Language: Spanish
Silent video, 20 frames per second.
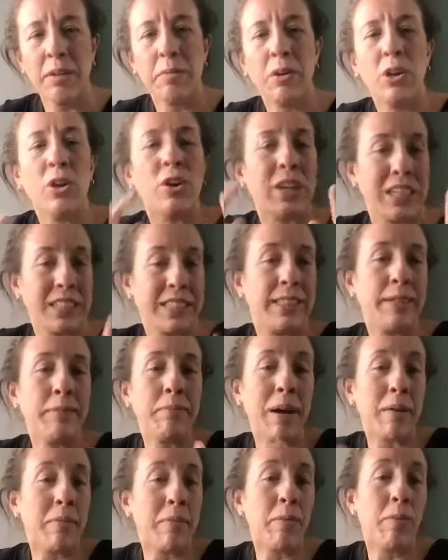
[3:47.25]
Lo que sí
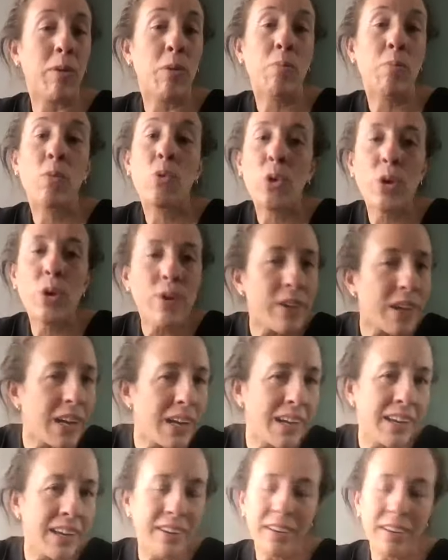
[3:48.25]
mamamos muy
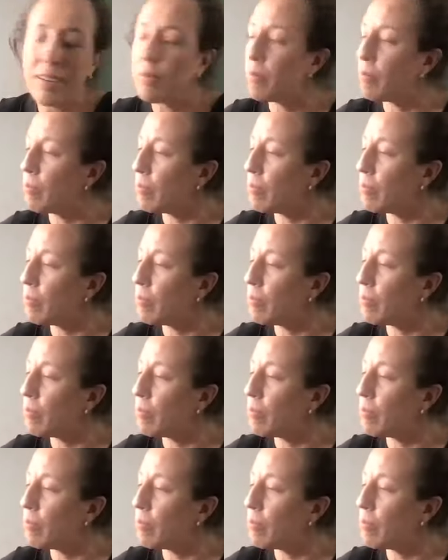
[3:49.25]
bien,